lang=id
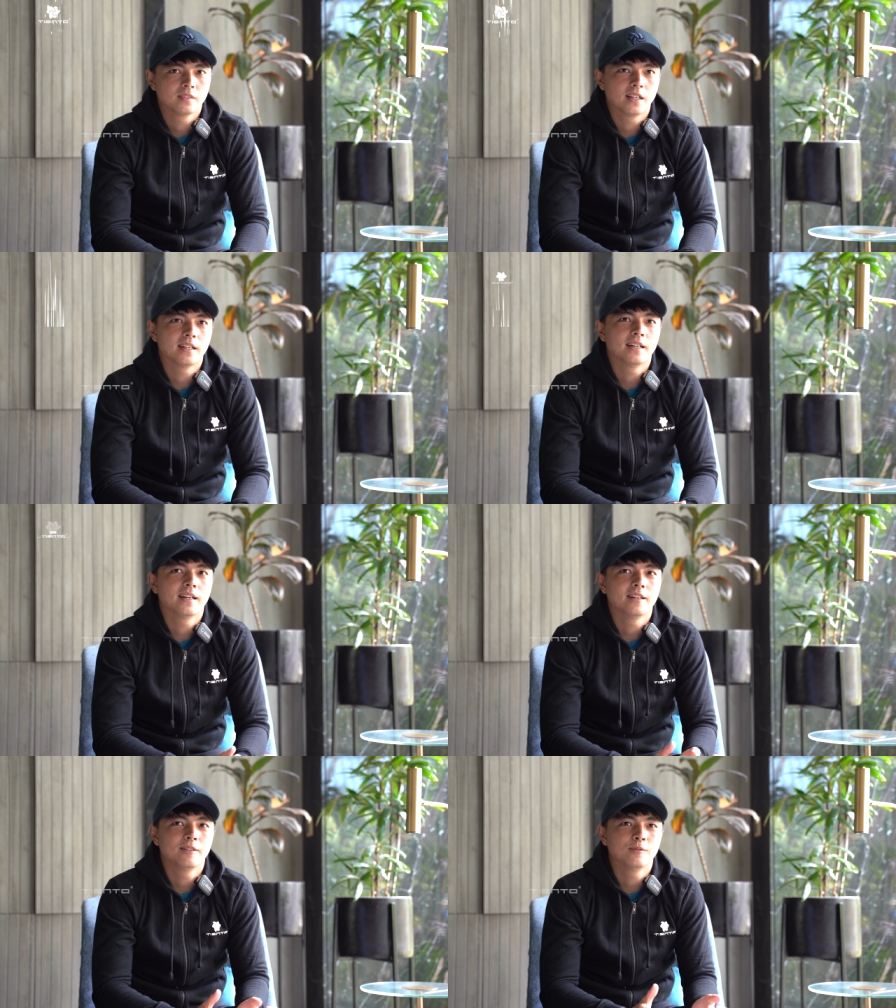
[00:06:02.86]
ya
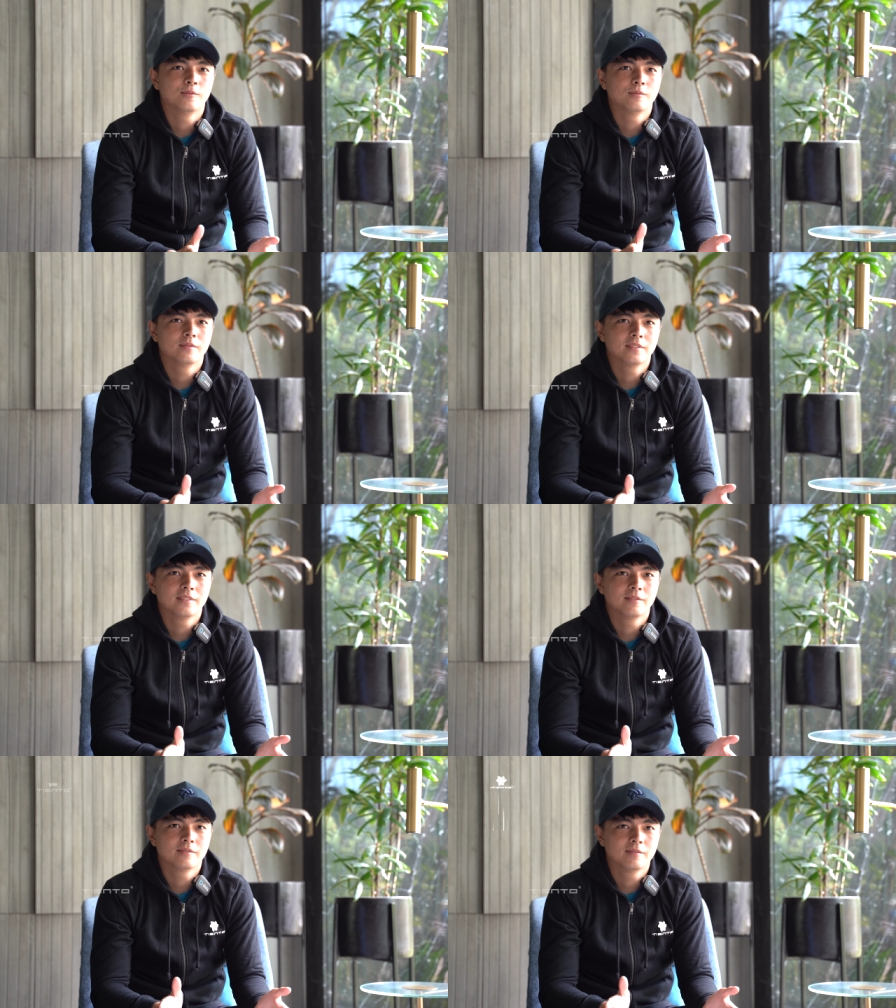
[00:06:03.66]

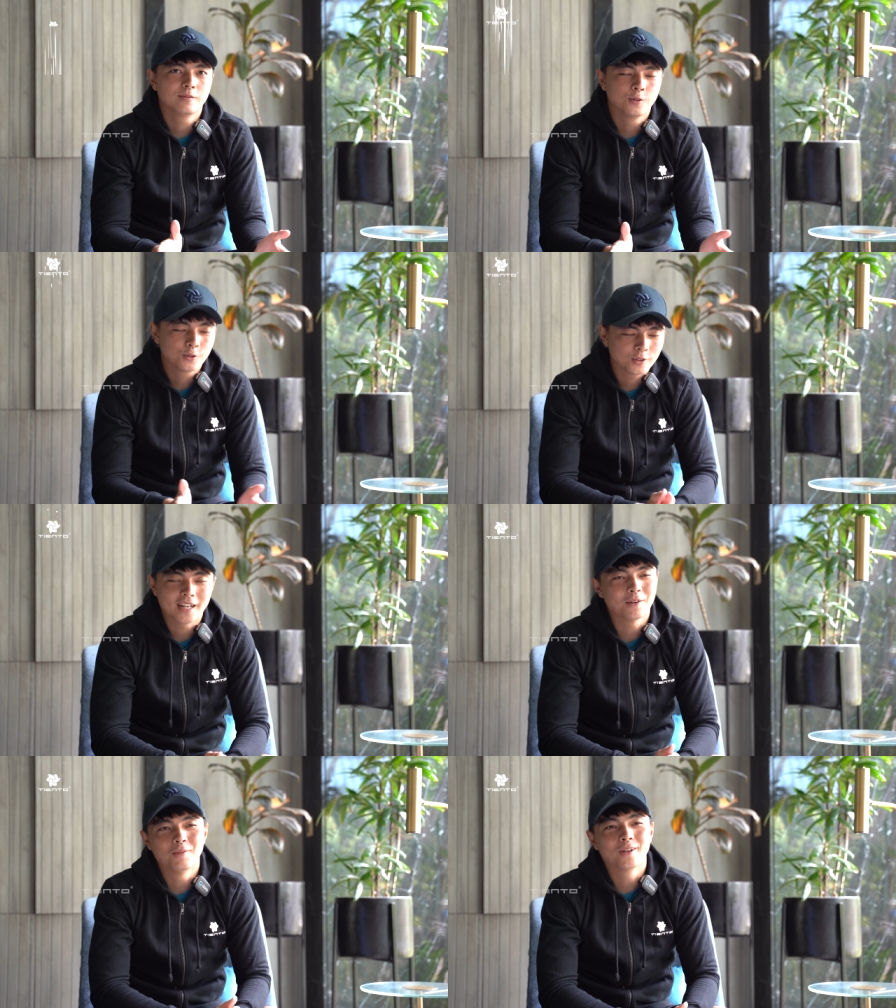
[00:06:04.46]
untung
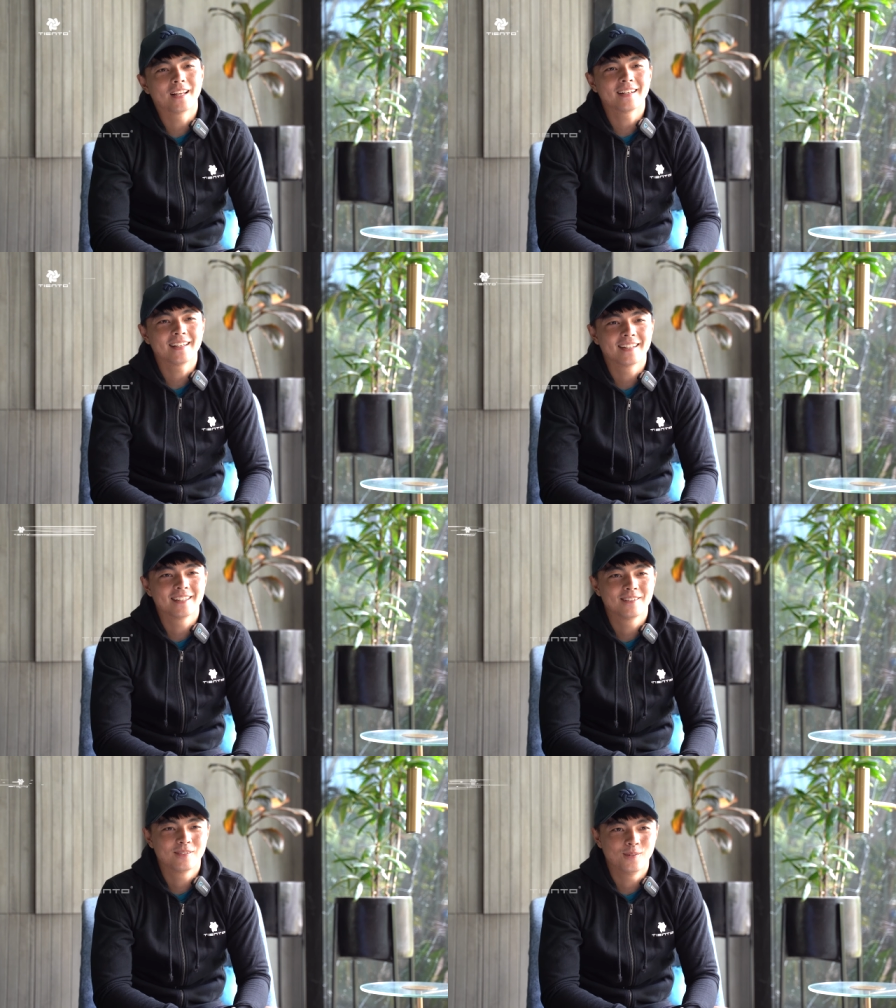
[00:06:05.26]
nggak kebobolan lah
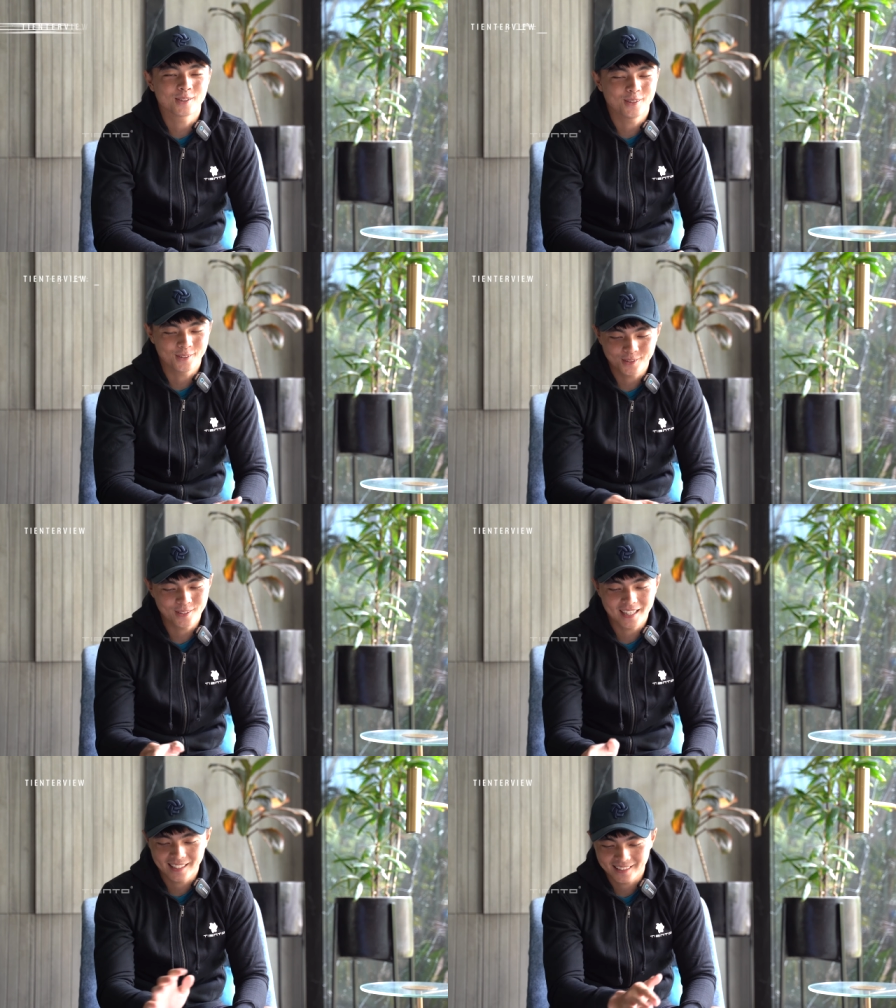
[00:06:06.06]
waktu itu
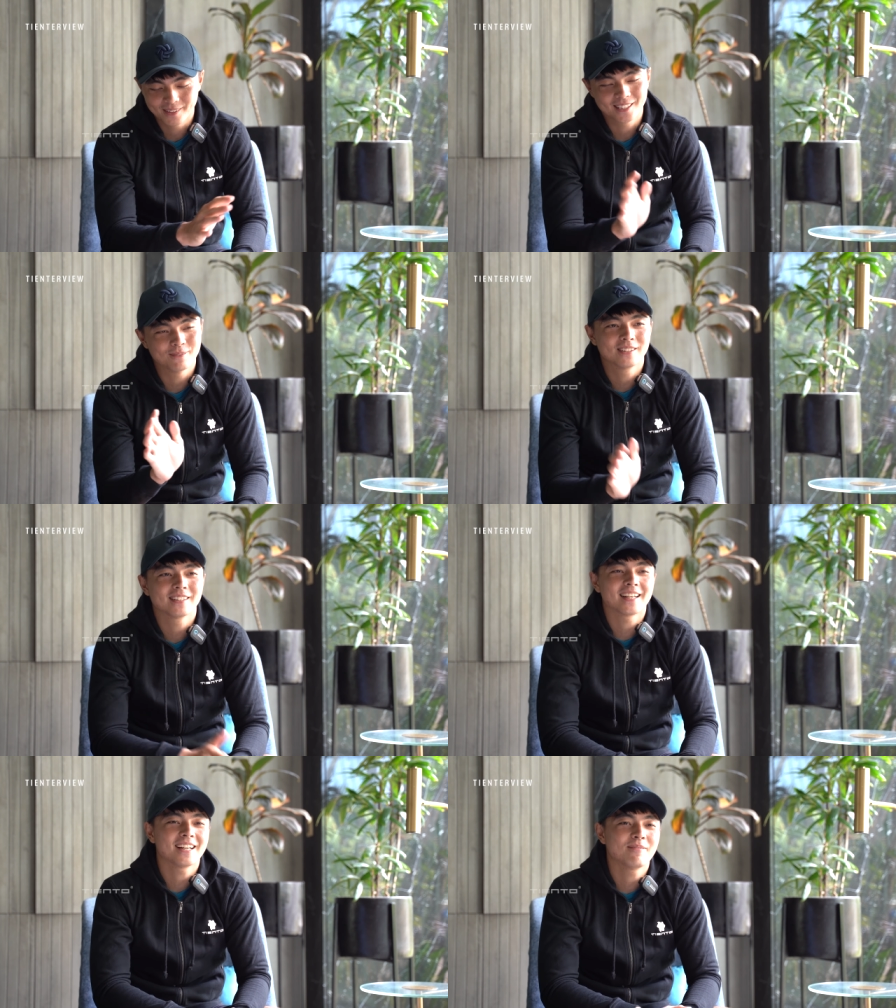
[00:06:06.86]
juga ah, teman-teman
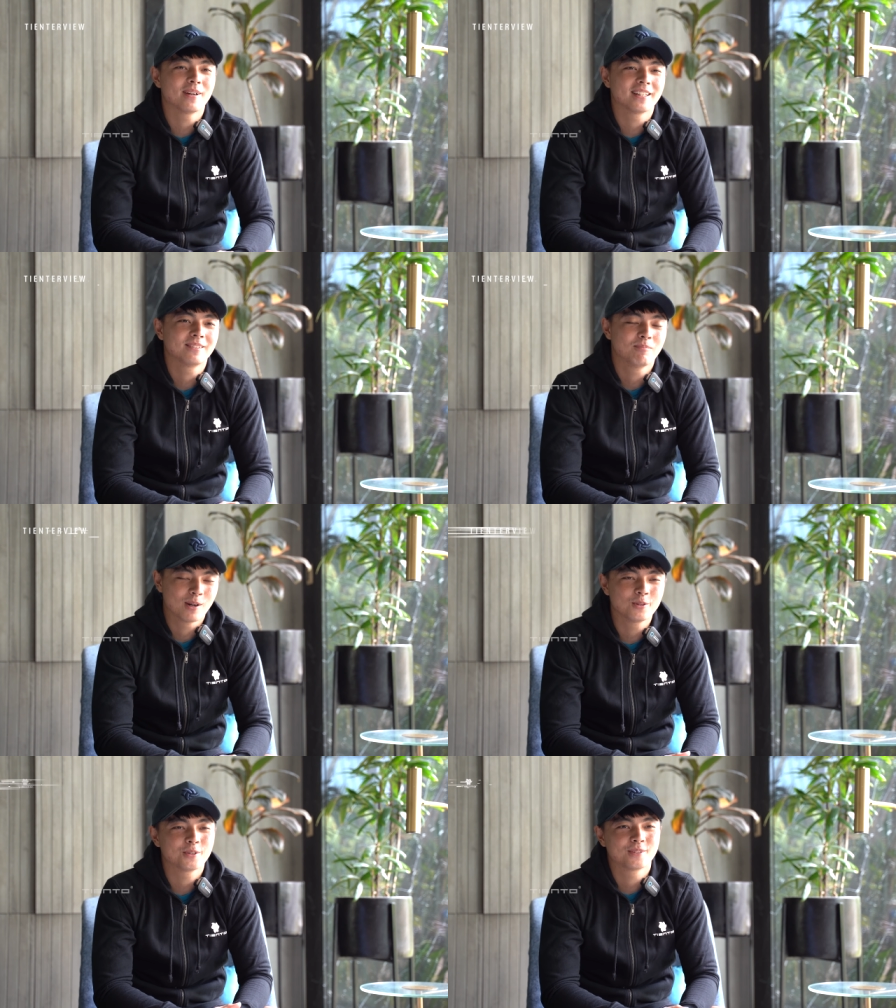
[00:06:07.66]
saya main
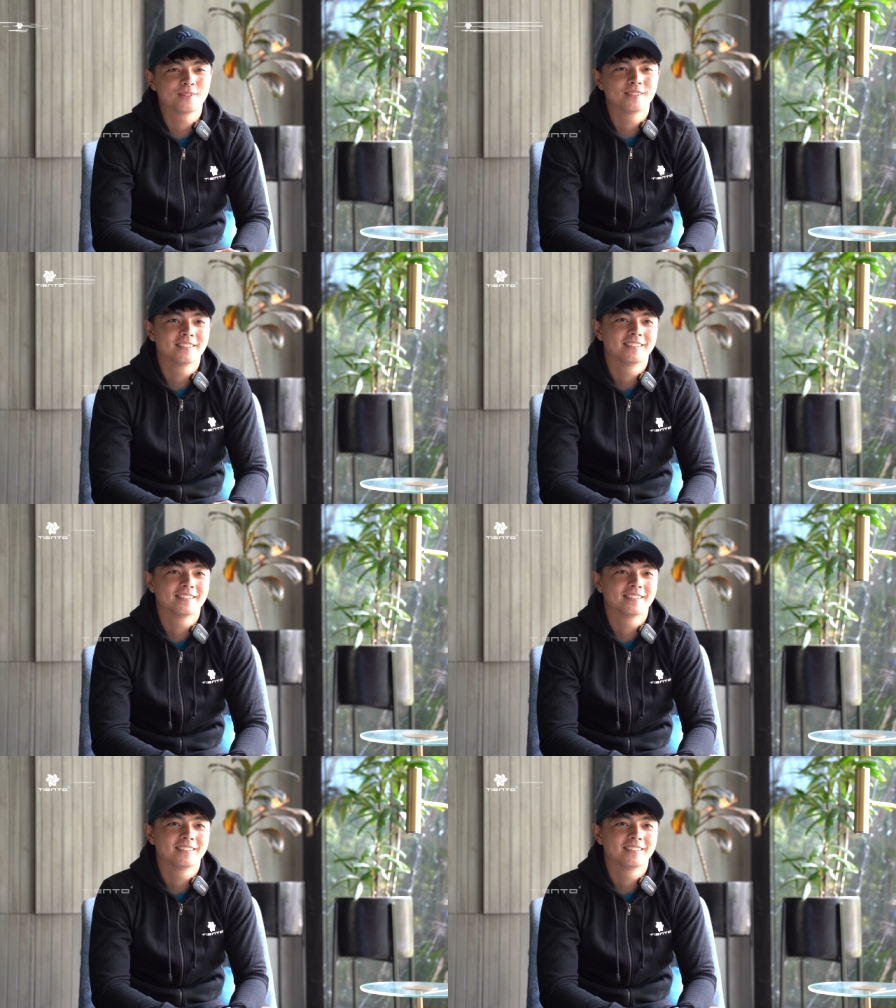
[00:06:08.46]
bagus